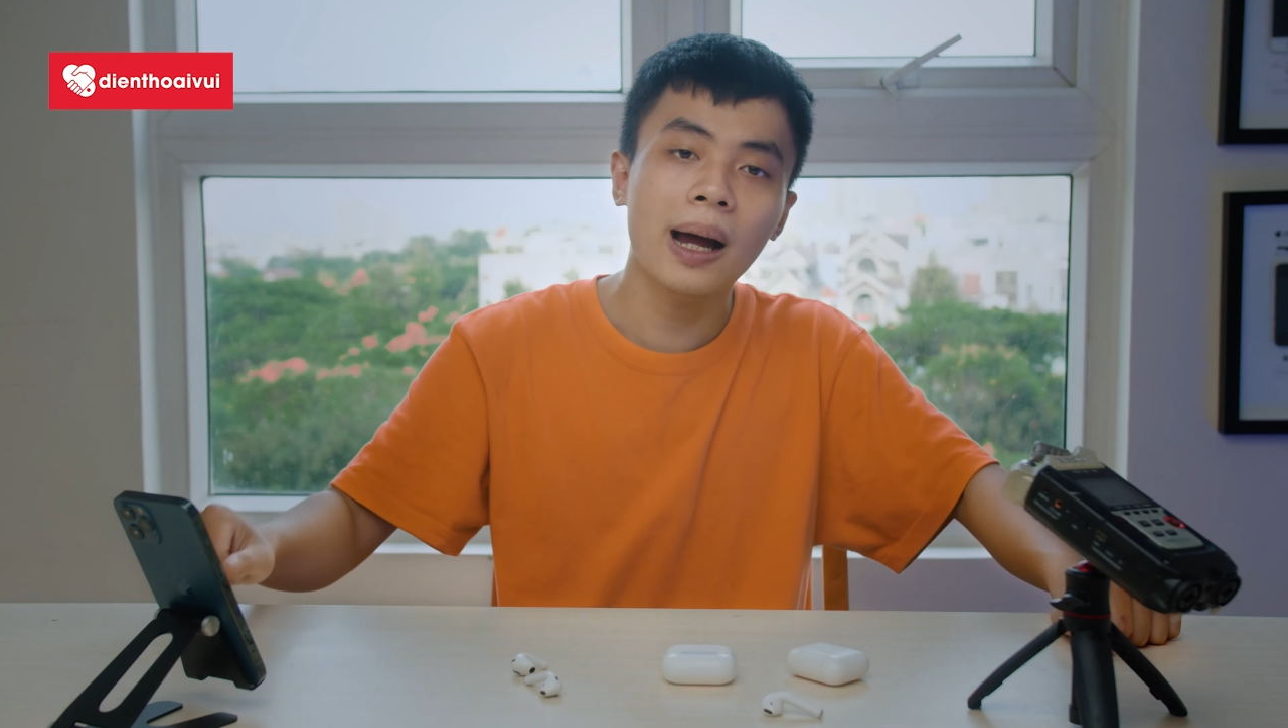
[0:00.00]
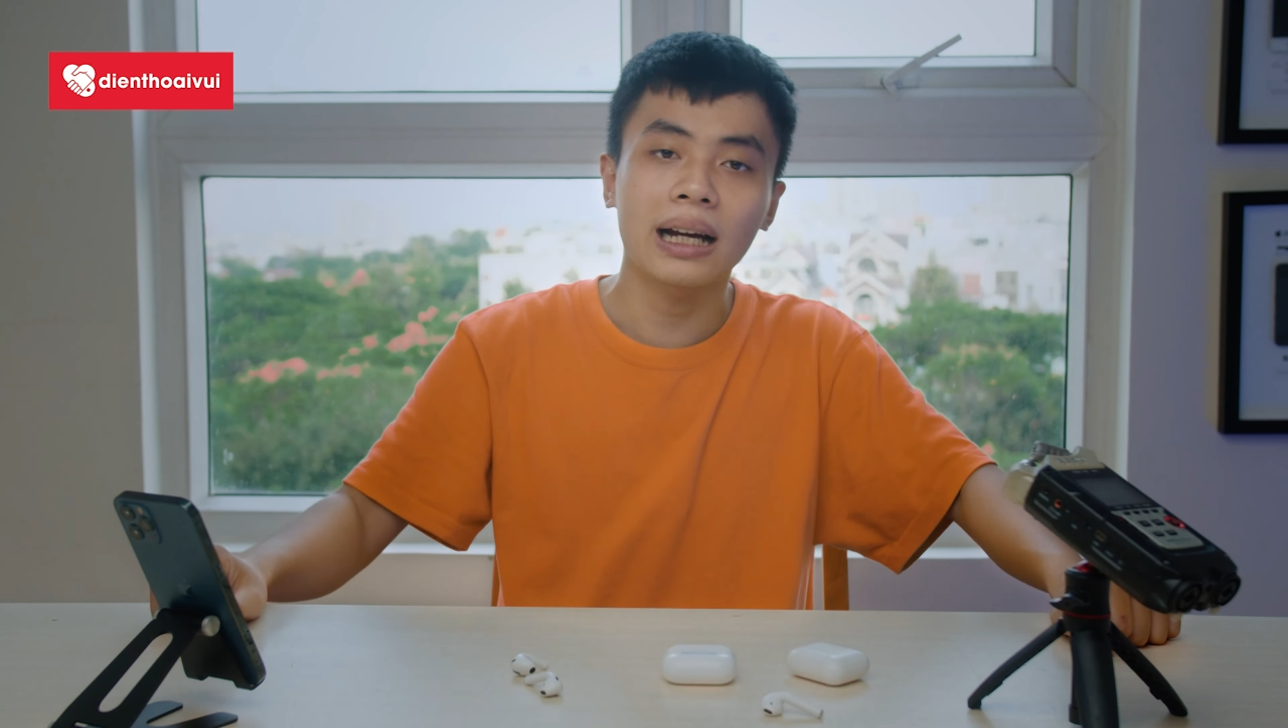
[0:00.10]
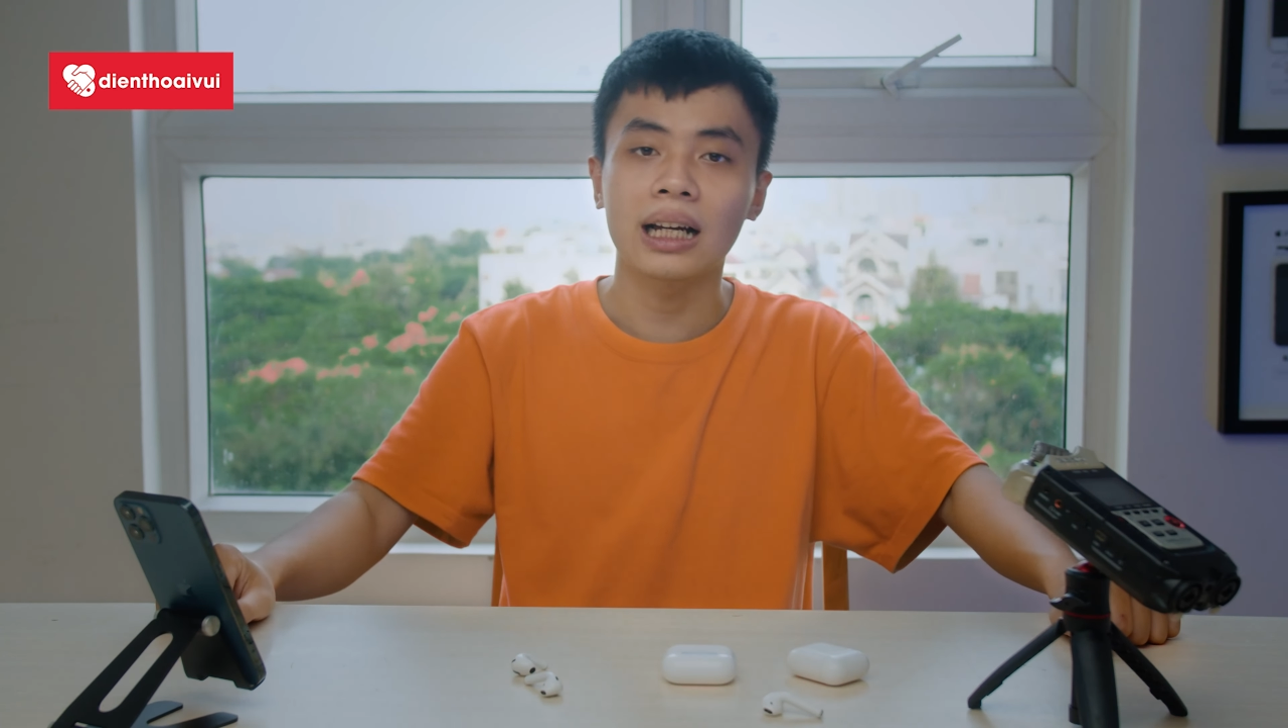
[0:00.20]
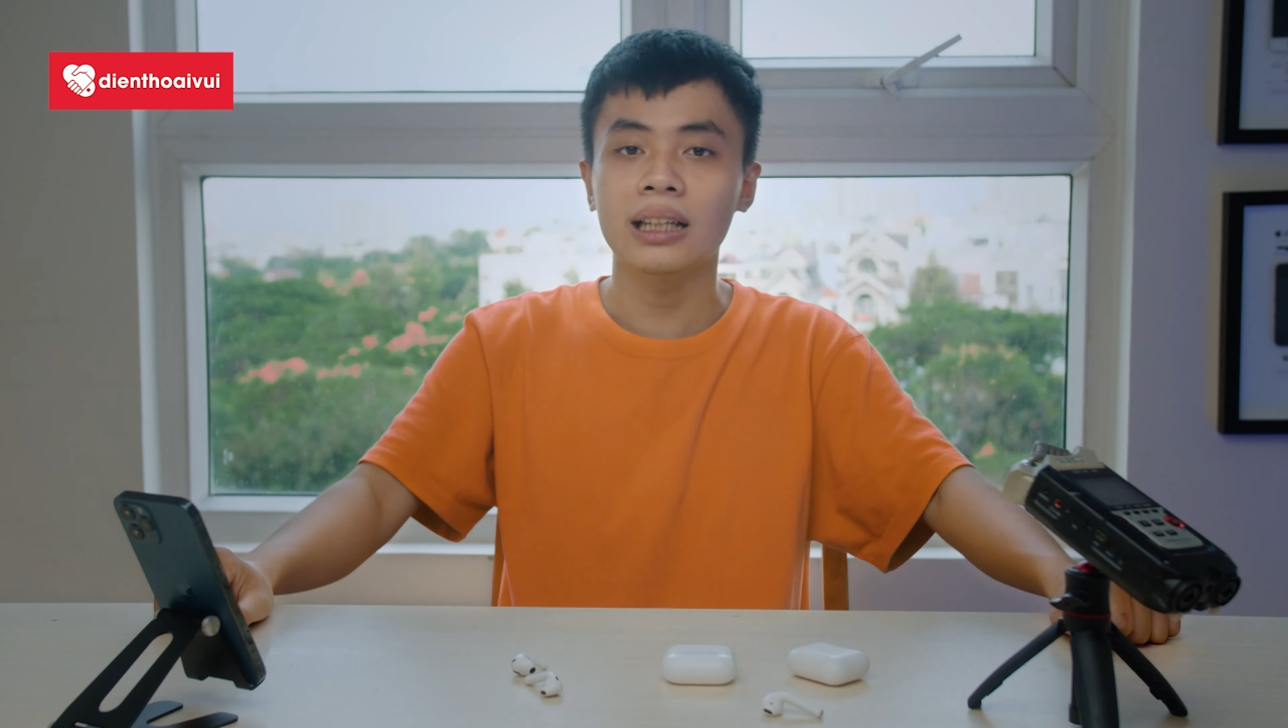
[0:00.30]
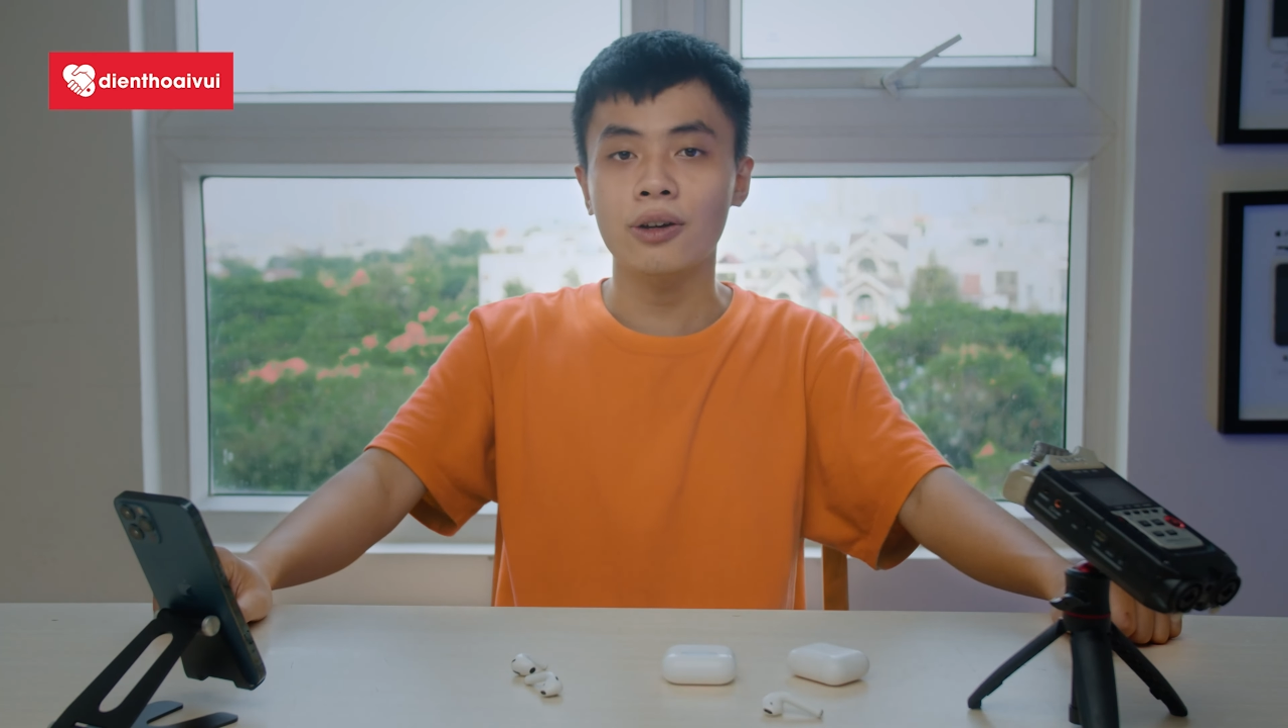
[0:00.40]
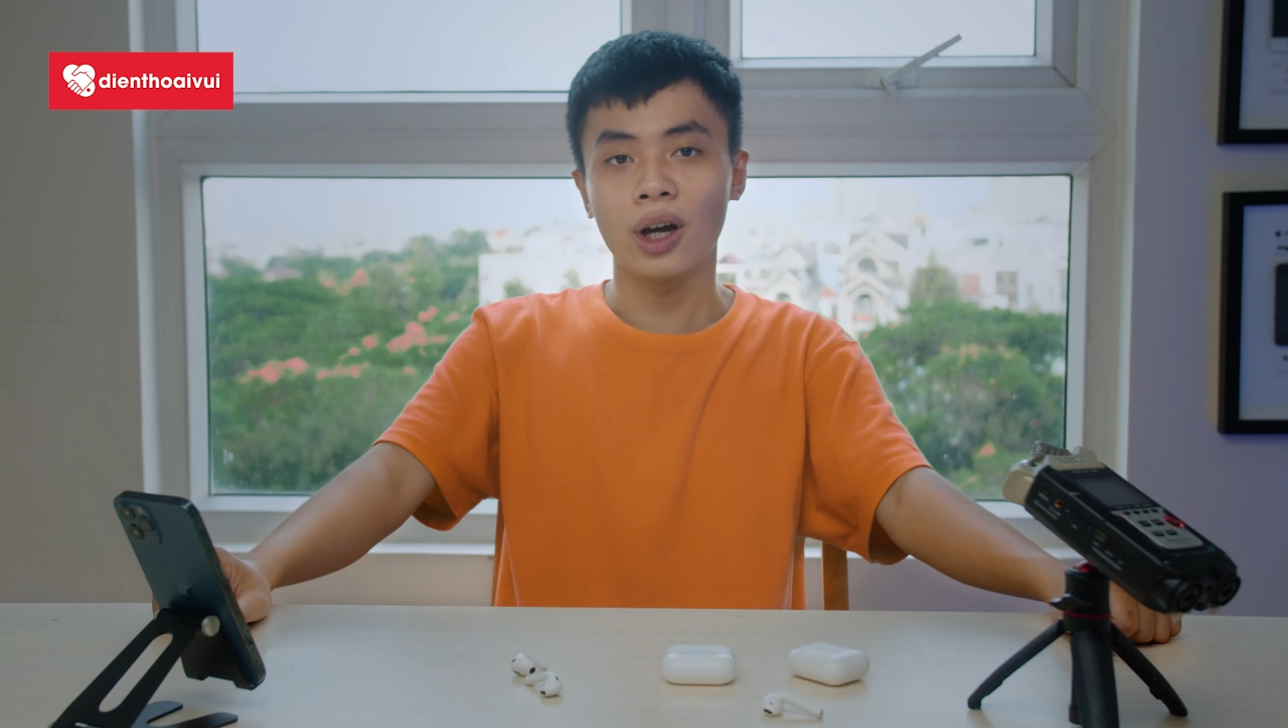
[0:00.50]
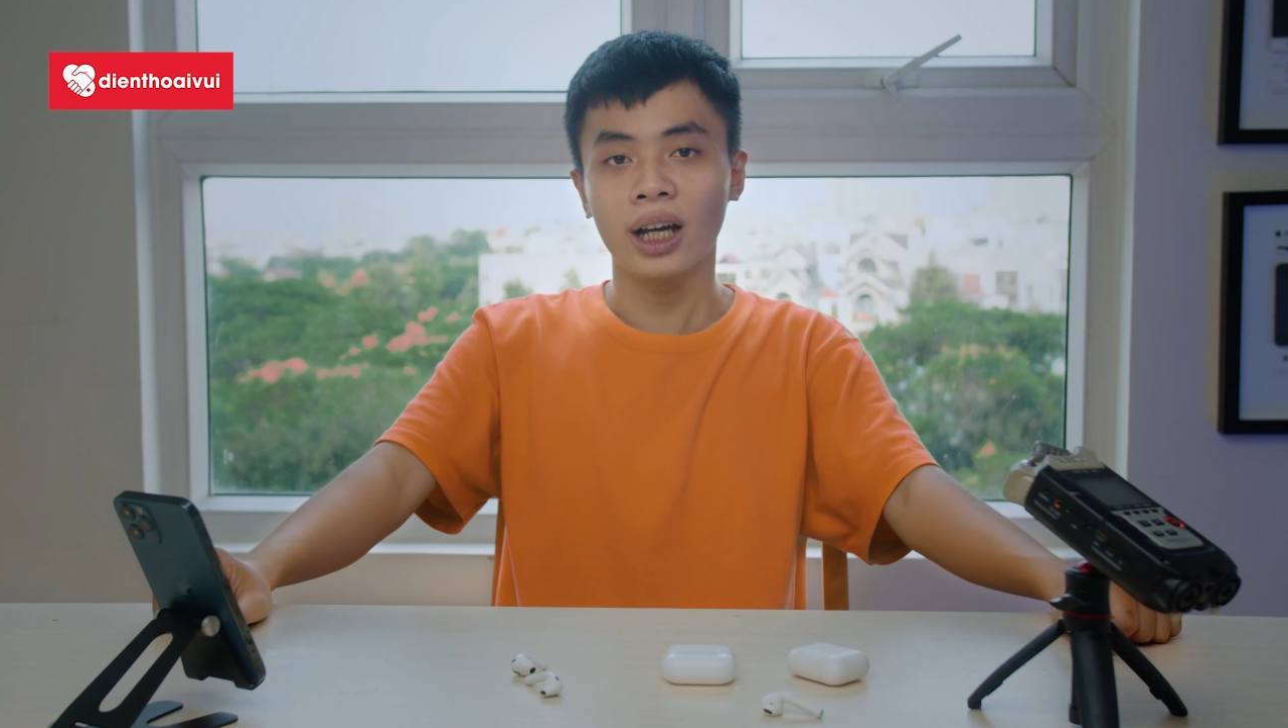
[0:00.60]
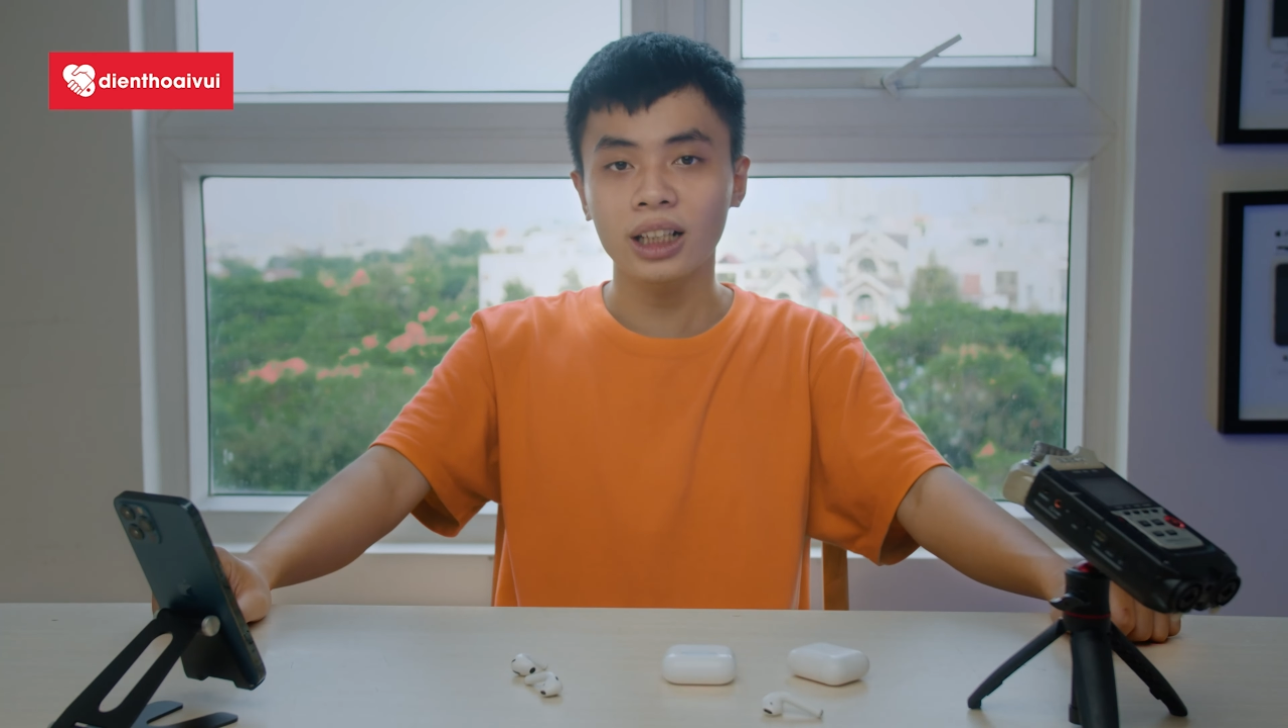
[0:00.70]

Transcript: bạn đã theo dõi hết